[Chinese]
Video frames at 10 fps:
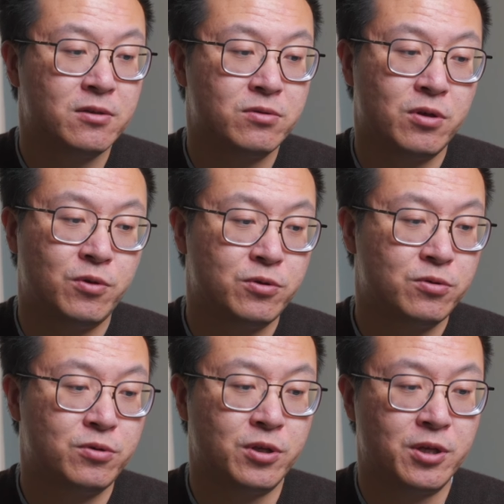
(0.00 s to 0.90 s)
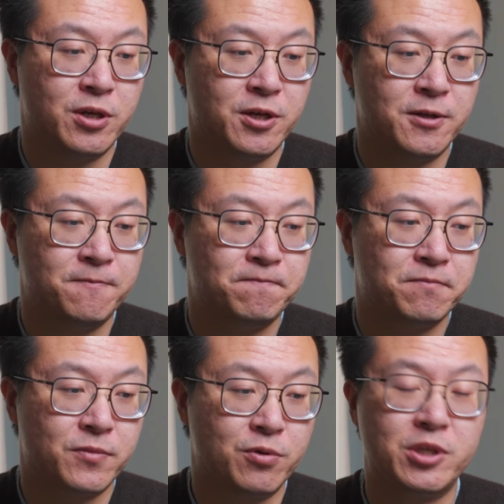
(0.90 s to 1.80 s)
所以我就觉得，
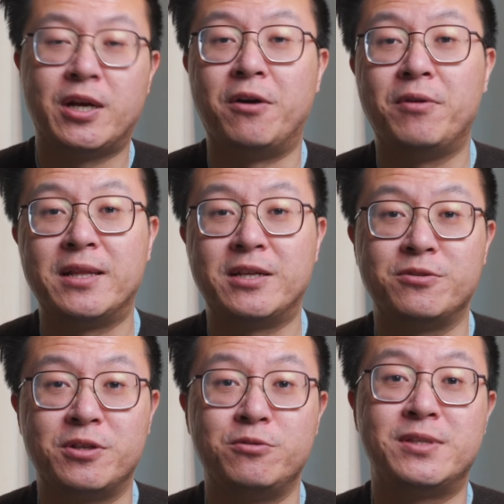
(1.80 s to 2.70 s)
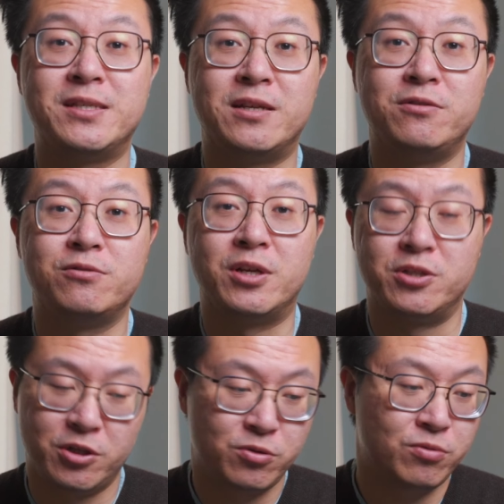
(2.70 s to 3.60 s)
如果想换，那就根据自己的预算
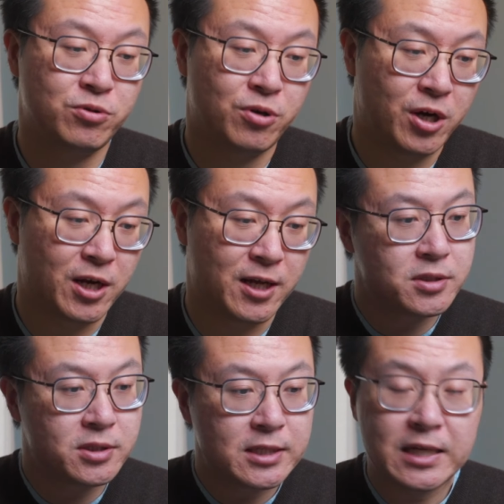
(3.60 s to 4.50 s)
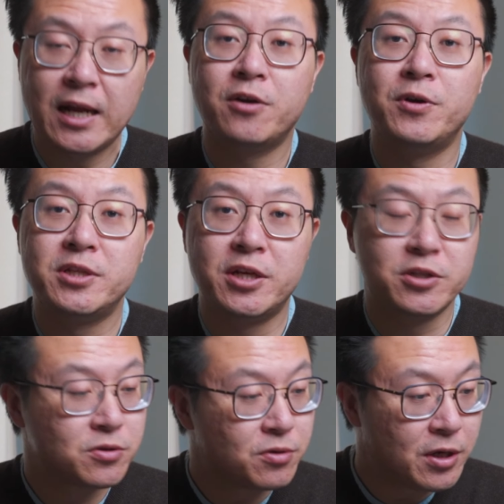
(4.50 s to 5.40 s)
直接冲就好了。 接下来一个问题也
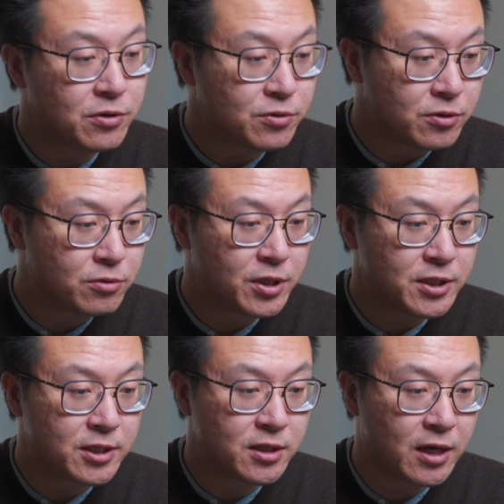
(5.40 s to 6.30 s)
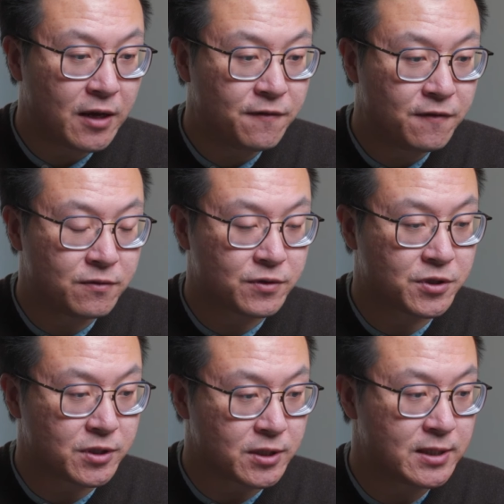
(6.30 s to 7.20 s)
是关于最新的 iPhone
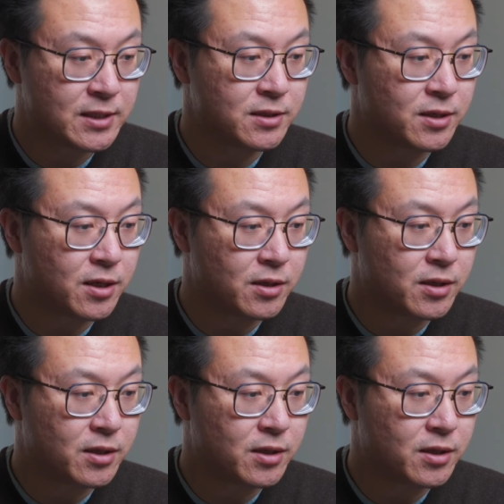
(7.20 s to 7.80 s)
十四的，